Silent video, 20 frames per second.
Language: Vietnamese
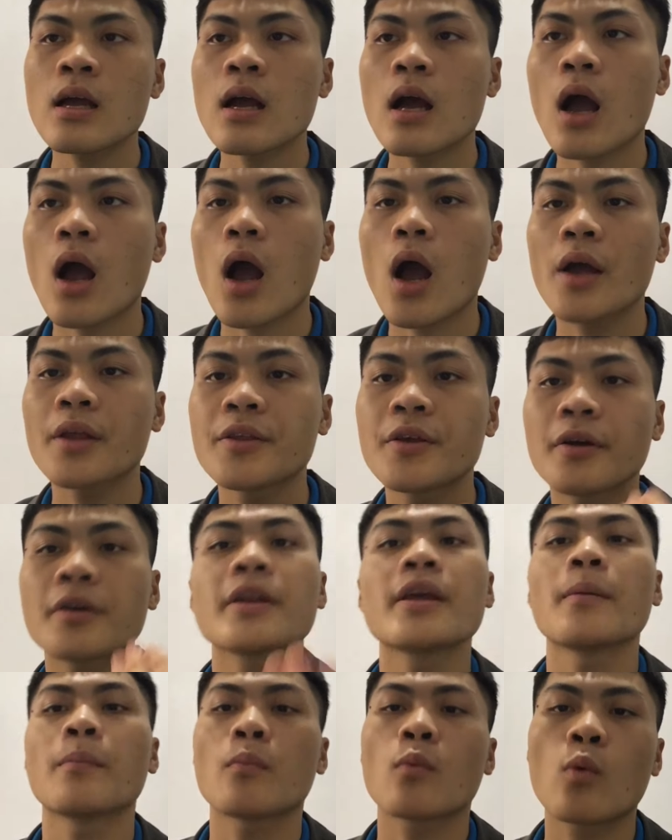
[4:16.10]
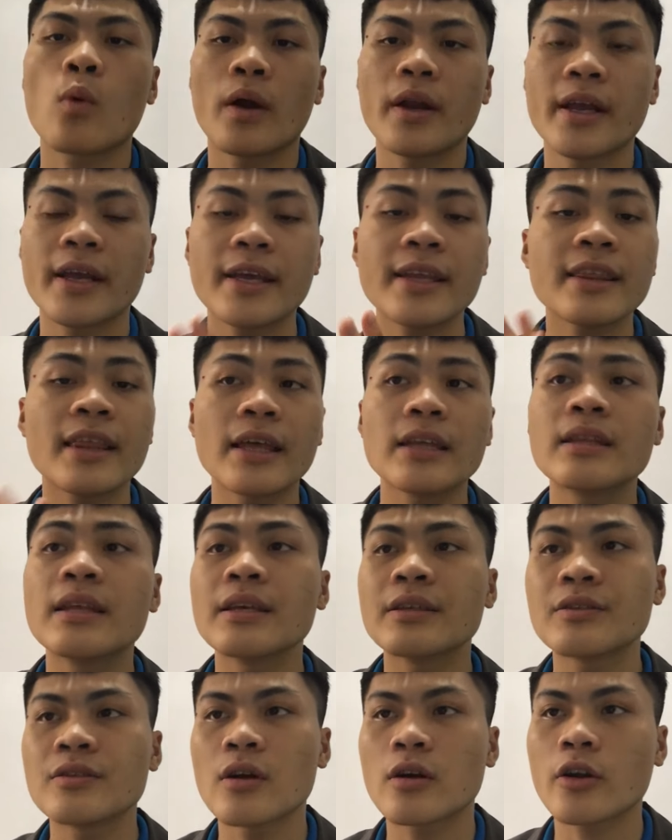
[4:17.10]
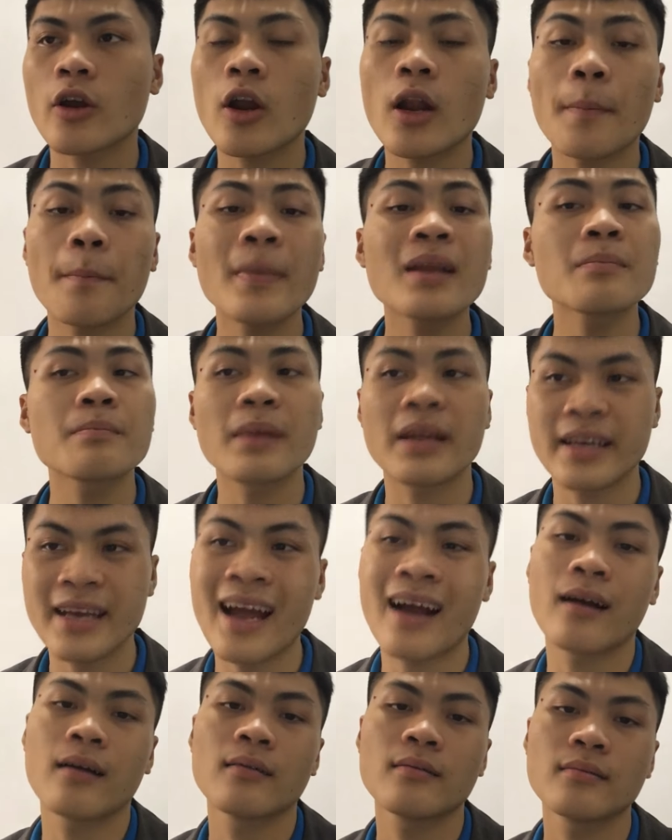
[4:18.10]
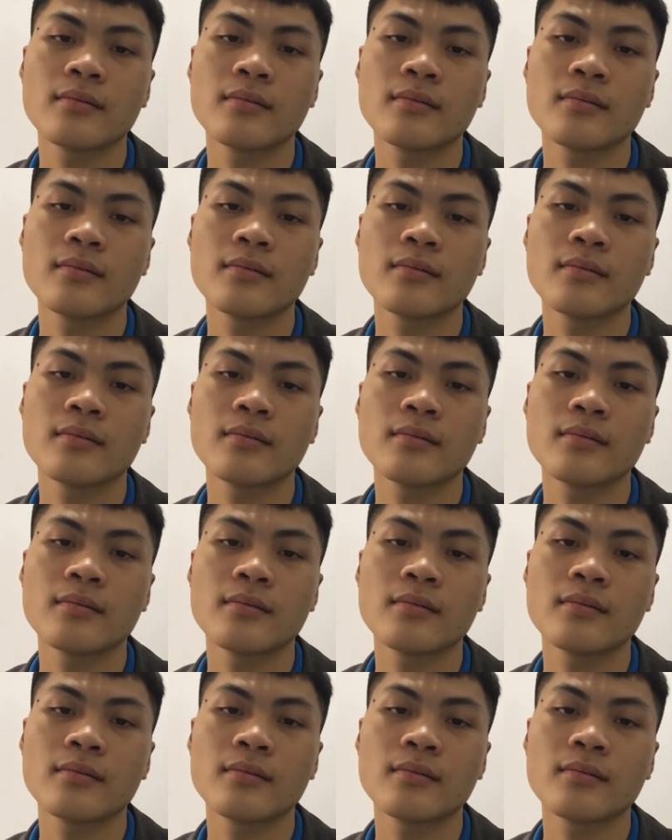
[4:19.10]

à, nhược điểm của nền kinh tế thị trường đó là bất bình đẳng